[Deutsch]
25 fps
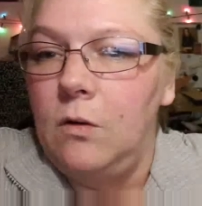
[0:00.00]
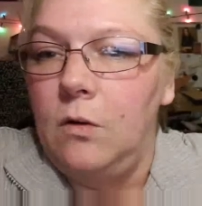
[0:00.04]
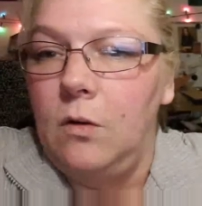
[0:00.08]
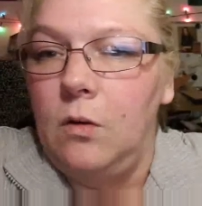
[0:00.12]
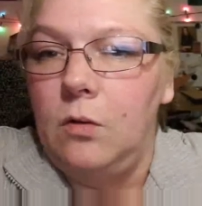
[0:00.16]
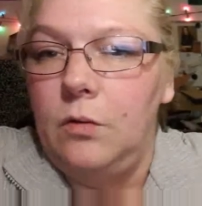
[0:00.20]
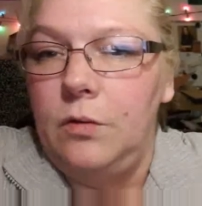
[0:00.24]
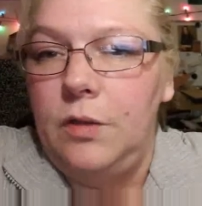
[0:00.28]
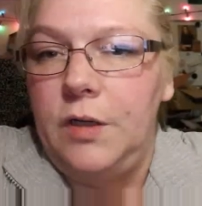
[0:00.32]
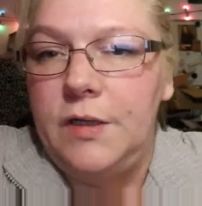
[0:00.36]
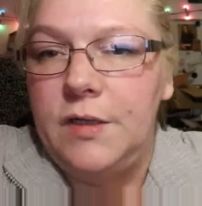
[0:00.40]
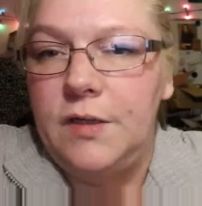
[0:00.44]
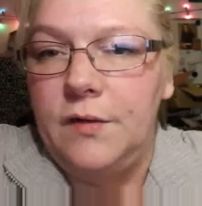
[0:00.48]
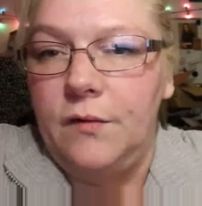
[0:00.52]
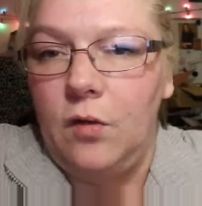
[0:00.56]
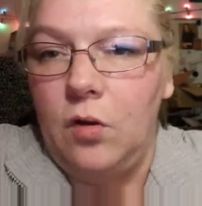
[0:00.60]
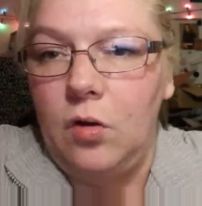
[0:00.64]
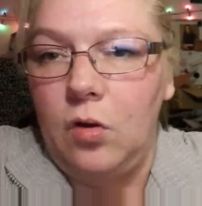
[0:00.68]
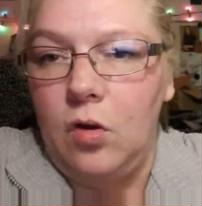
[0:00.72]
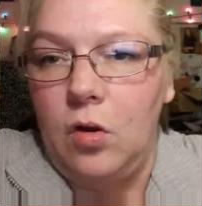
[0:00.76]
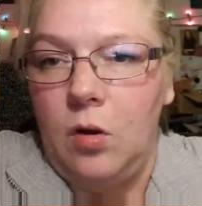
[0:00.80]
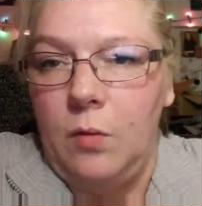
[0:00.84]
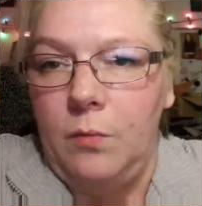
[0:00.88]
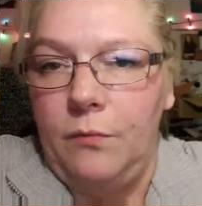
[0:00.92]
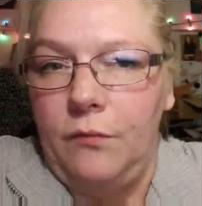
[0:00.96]
Nächste Woche
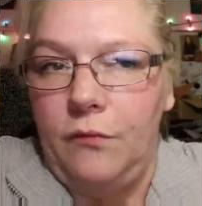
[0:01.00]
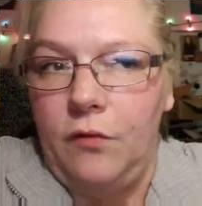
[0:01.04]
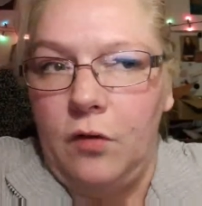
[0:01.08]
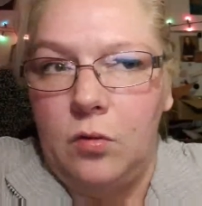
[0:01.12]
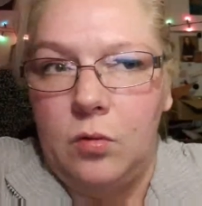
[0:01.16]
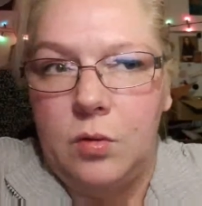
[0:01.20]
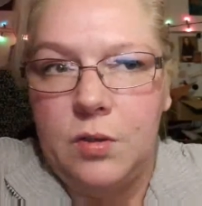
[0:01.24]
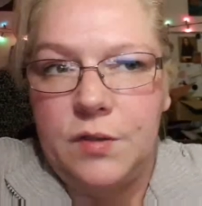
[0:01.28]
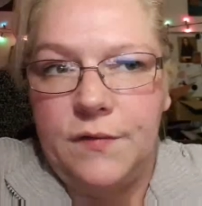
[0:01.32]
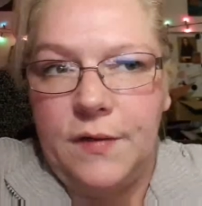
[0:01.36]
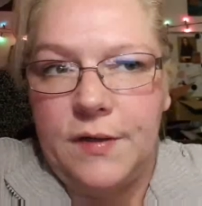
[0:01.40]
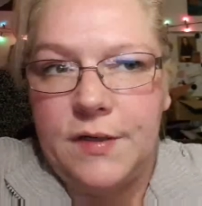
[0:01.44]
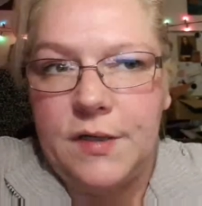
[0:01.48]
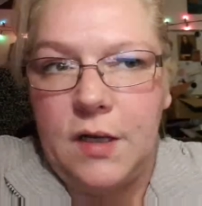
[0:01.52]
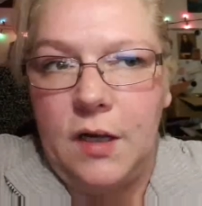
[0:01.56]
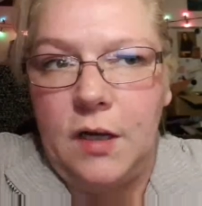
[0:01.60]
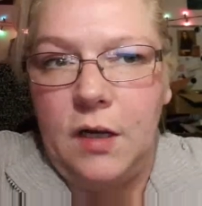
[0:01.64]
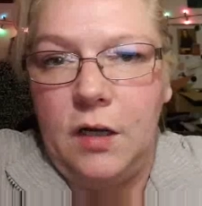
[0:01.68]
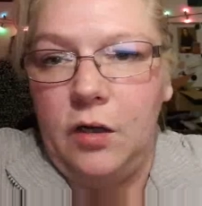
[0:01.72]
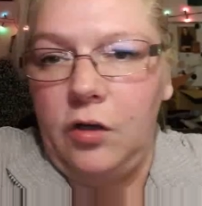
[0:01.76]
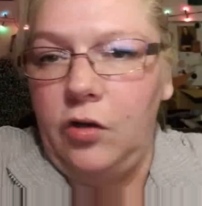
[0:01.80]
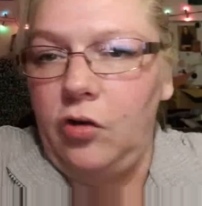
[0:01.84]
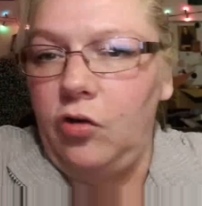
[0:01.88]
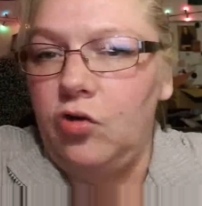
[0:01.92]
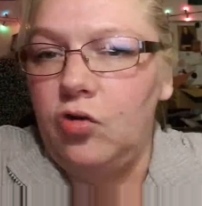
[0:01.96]
kommt von uns was
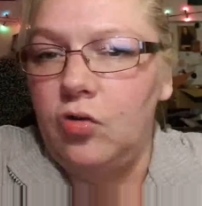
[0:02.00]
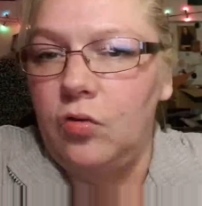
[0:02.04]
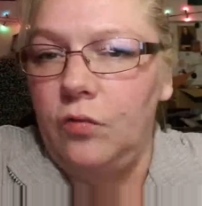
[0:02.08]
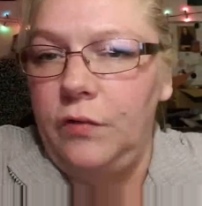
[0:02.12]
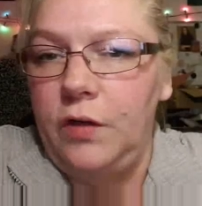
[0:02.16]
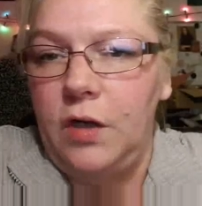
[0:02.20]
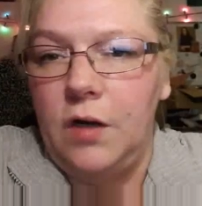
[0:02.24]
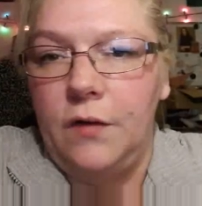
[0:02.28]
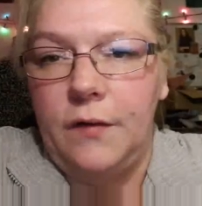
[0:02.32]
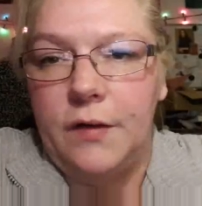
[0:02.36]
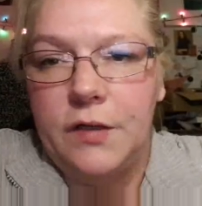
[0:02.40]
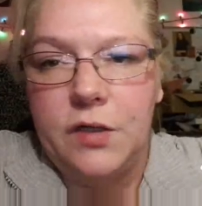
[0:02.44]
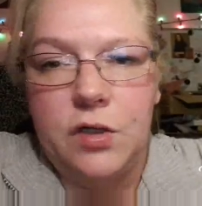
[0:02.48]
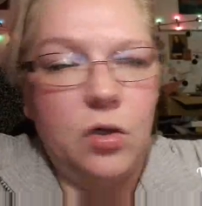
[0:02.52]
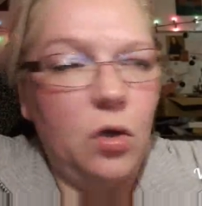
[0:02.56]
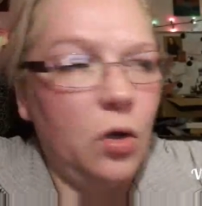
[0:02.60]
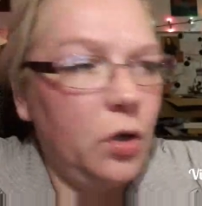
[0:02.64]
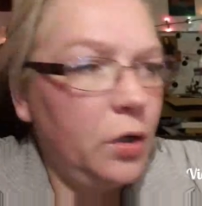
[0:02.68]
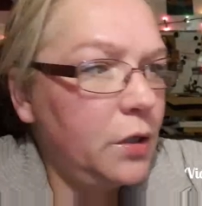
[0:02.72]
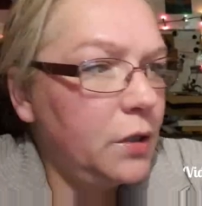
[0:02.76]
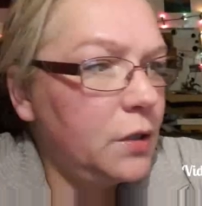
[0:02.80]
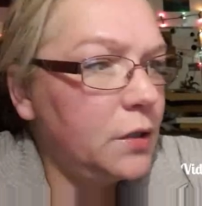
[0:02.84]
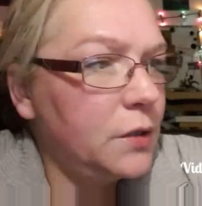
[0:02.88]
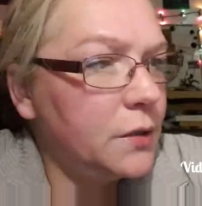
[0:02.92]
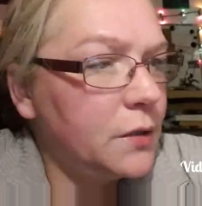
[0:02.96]
anderes, schon wieder was
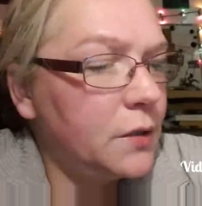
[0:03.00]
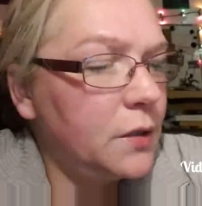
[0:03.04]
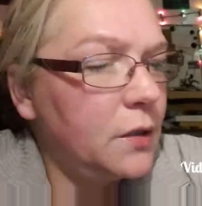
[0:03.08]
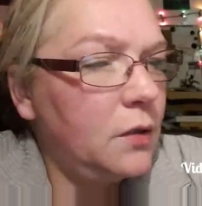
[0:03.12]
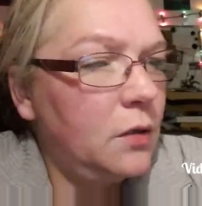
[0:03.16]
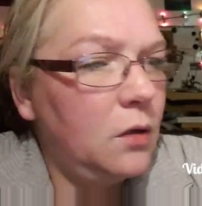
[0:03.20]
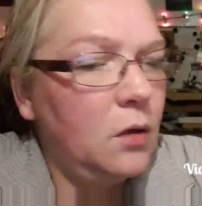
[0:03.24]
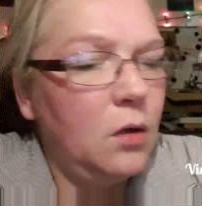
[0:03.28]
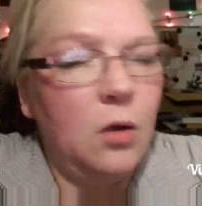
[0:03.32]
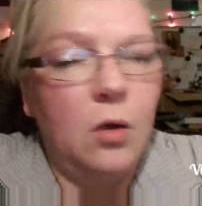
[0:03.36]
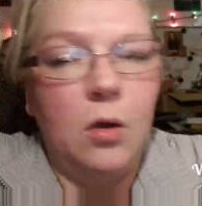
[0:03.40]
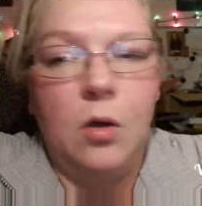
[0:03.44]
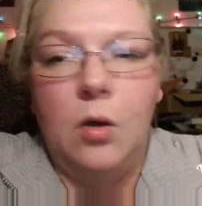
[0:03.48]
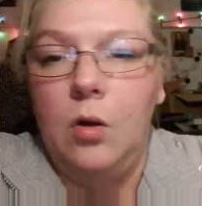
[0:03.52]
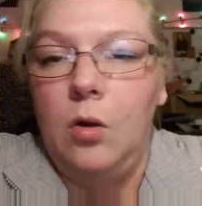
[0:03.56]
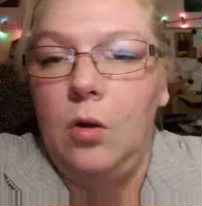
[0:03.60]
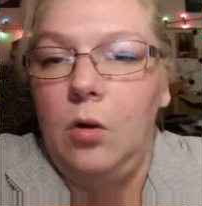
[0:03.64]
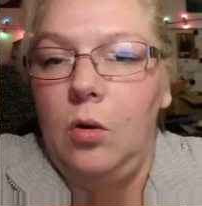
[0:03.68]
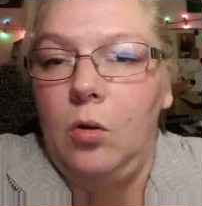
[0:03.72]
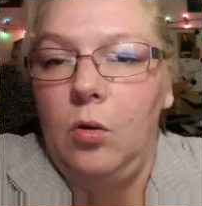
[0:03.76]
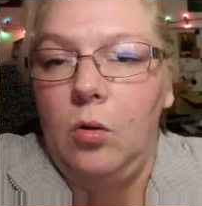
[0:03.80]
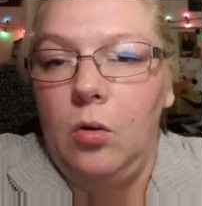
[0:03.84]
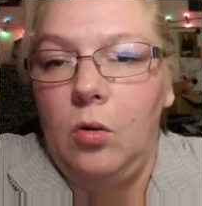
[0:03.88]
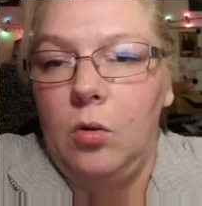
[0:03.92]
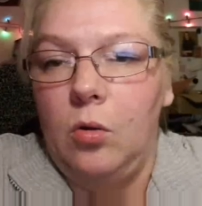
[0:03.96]
Neues.
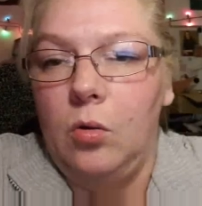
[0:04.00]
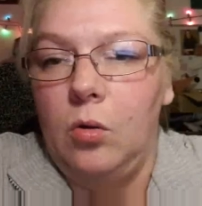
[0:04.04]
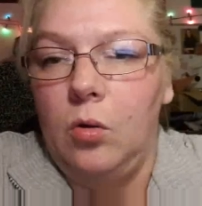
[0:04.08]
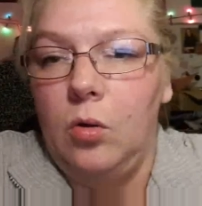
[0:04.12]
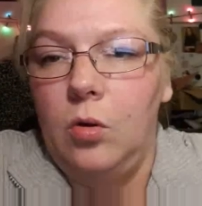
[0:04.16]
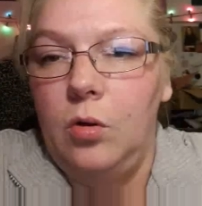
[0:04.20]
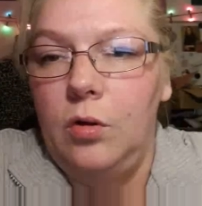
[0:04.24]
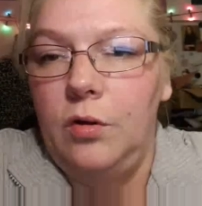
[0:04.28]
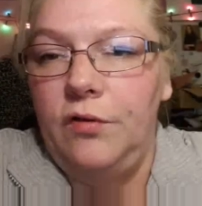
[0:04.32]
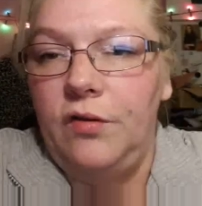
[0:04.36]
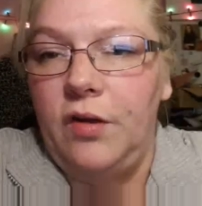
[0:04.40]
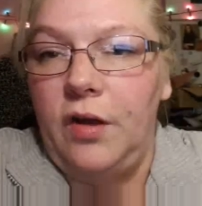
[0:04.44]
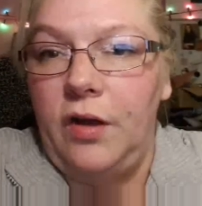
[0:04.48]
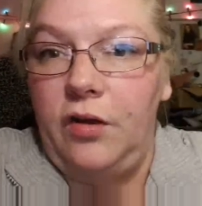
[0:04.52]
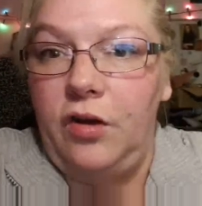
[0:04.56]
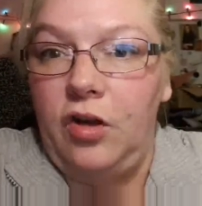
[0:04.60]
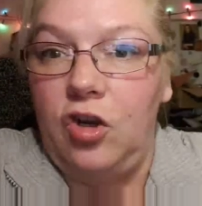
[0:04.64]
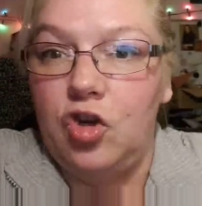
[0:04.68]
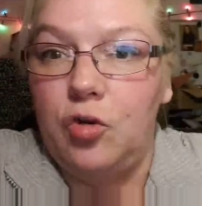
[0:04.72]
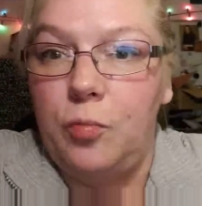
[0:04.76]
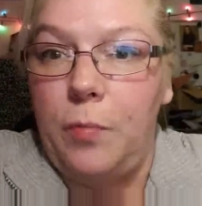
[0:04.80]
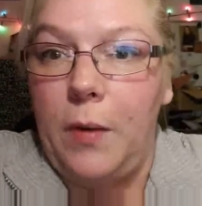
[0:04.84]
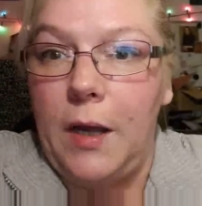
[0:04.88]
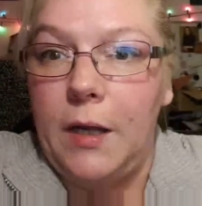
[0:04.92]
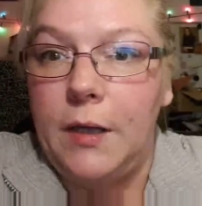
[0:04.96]
Und seid
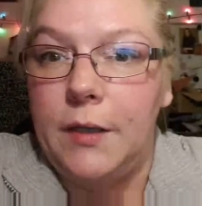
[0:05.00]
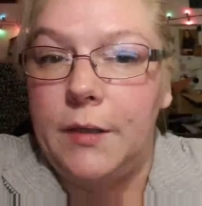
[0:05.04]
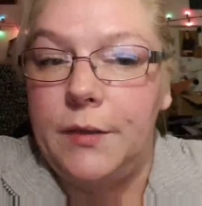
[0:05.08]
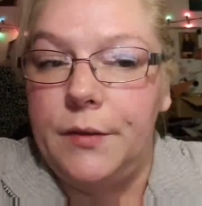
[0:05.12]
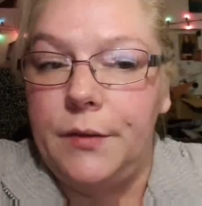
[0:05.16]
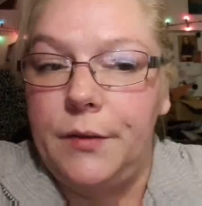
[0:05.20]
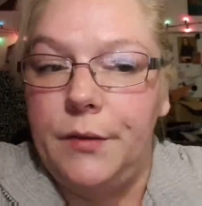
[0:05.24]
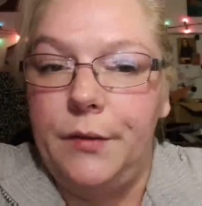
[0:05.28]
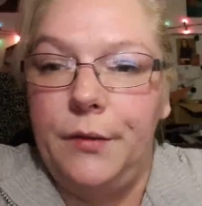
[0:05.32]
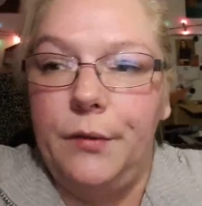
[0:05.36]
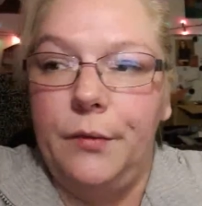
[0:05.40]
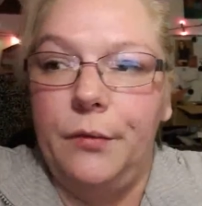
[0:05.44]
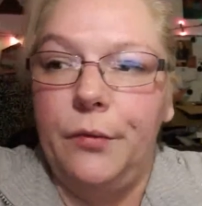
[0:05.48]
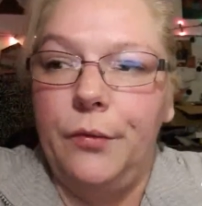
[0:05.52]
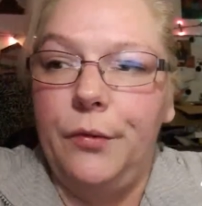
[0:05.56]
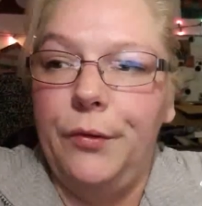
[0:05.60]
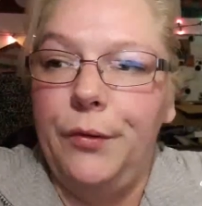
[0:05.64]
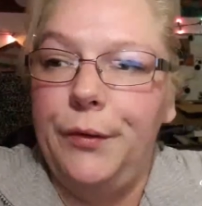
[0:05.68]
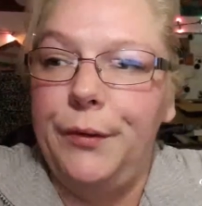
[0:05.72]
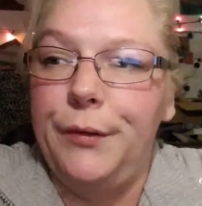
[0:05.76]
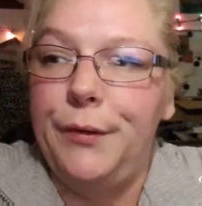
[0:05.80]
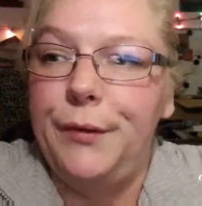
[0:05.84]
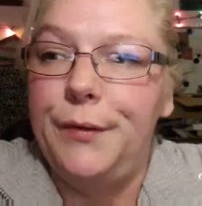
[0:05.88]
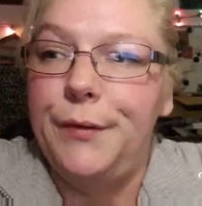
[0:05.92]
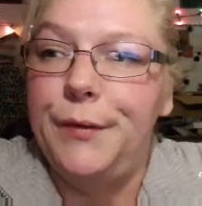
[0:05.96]
gespannt.
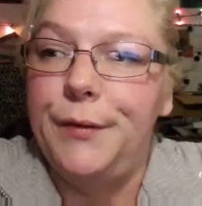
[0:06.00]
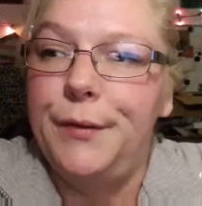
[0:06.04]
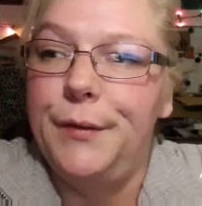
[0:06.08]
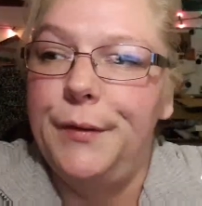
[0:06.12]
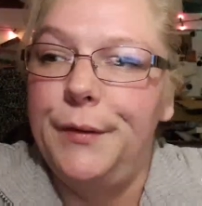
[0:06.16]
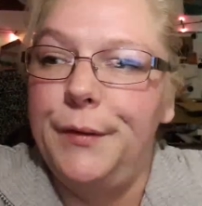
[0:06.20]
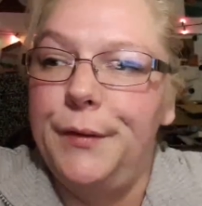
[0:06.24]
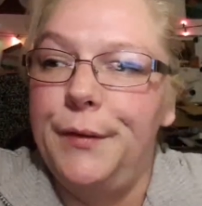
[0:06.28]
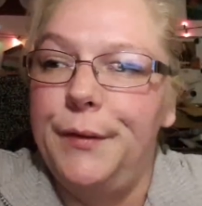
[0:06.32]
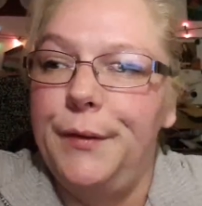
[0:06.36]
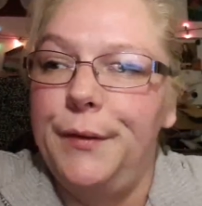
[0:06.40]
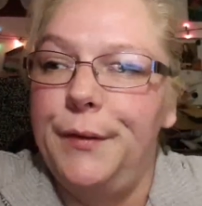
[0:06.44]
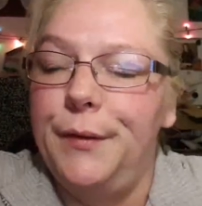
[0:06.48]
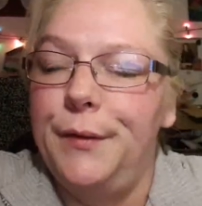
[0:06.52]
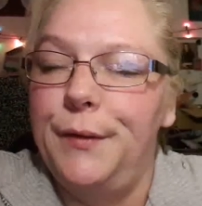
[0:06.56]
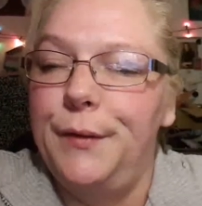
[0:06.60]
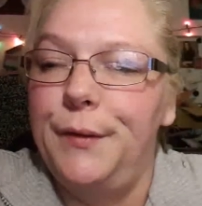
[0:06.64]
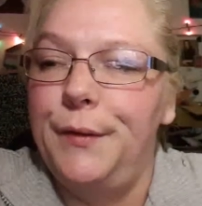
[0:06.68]
Und äh,